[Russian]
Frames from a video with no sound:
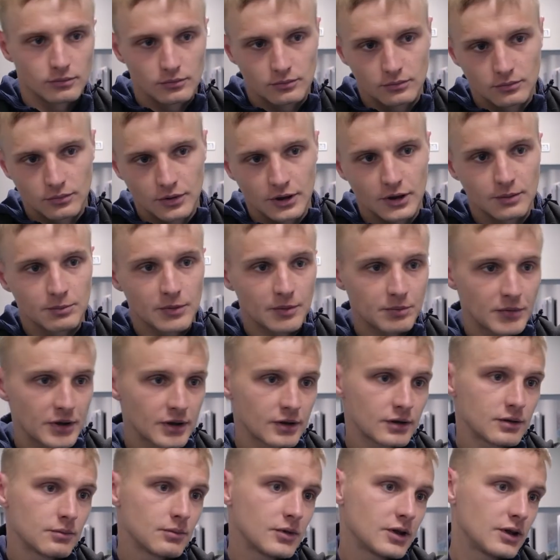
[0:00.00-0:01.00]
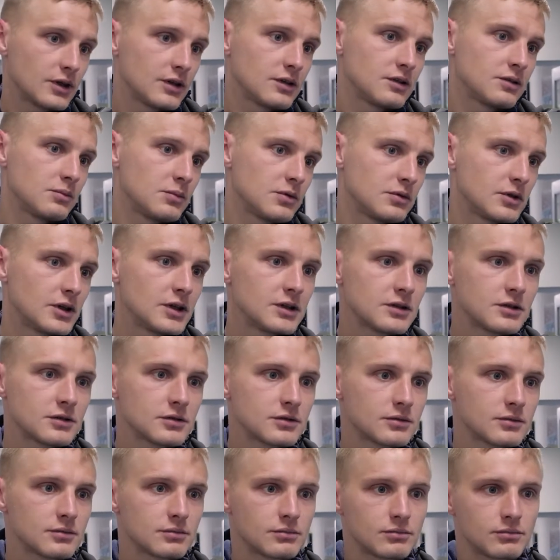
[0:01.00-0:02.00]
были моменты, могли
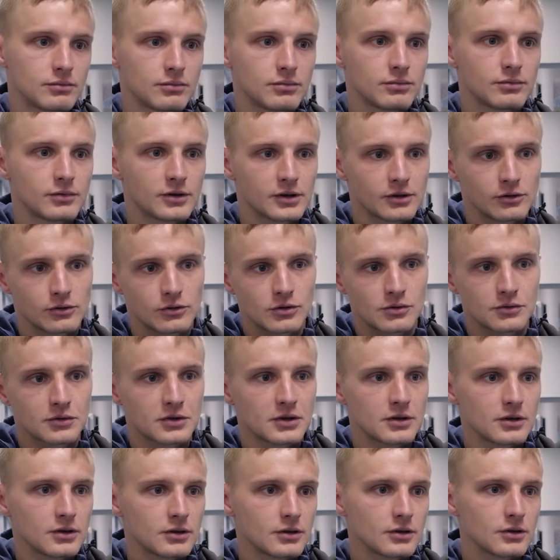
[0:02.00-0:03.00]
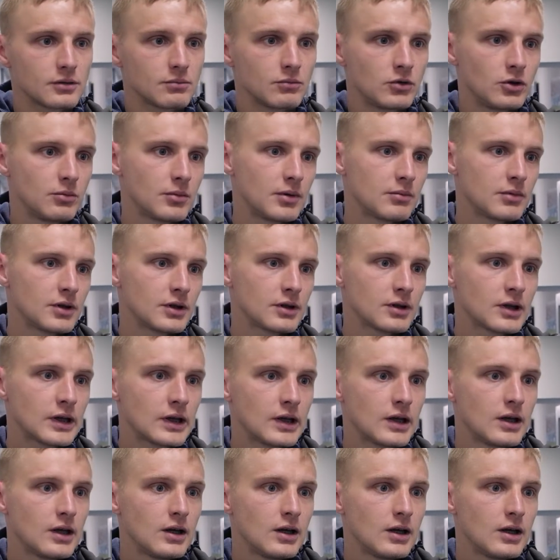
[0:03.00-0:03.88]
забивать в концовке, был момент.